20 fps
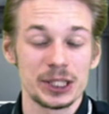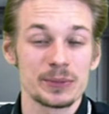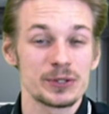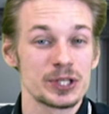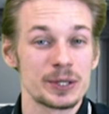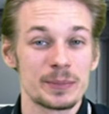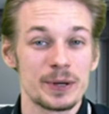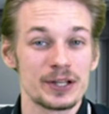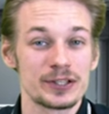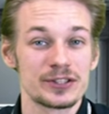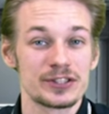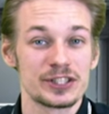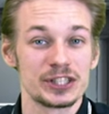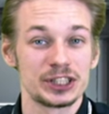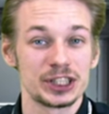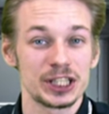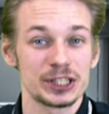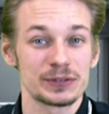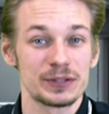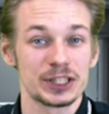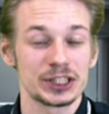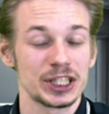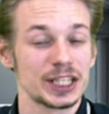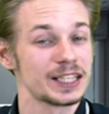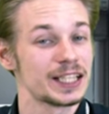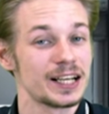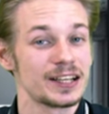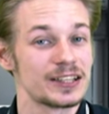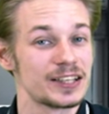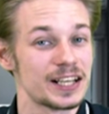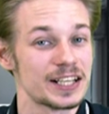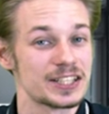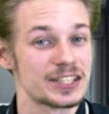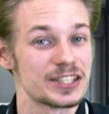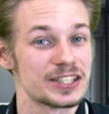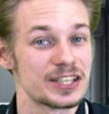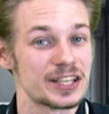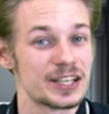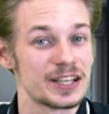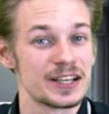чем занимаются сейчас ваши
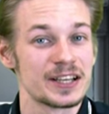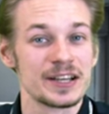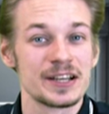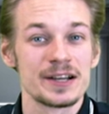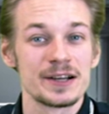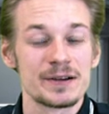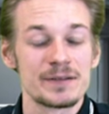одноклассники,